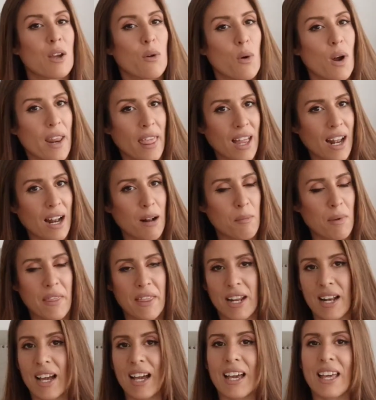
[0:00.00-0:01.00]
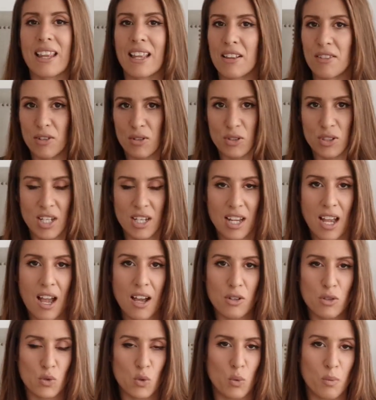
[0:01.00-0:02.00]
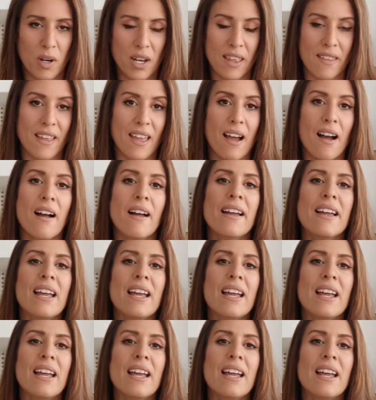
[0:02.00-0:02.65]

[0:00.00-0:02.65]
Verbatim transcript: y guardar almacenaje dentro, sería súper idea.